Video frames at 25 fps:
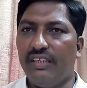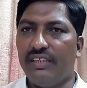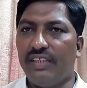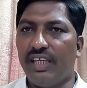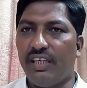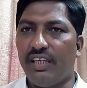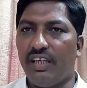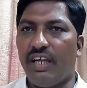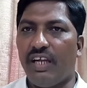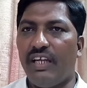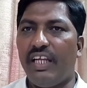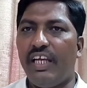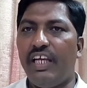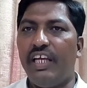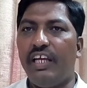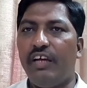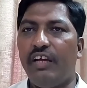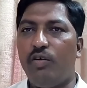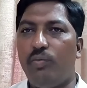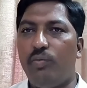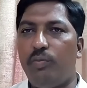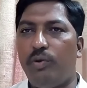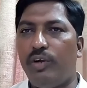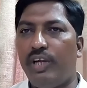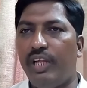సార్ అంటే
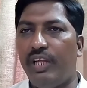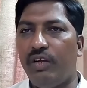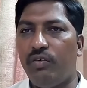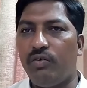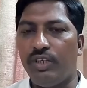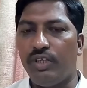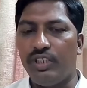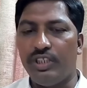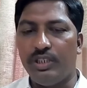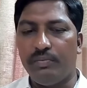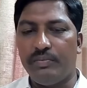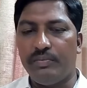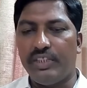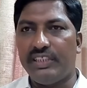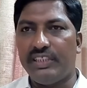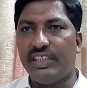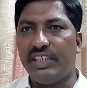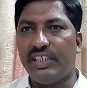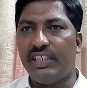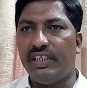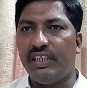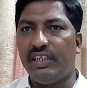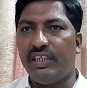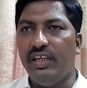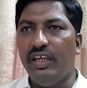ఇప్పుడు నేను కొన్ని చెప్తా
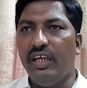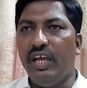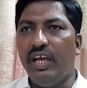సార్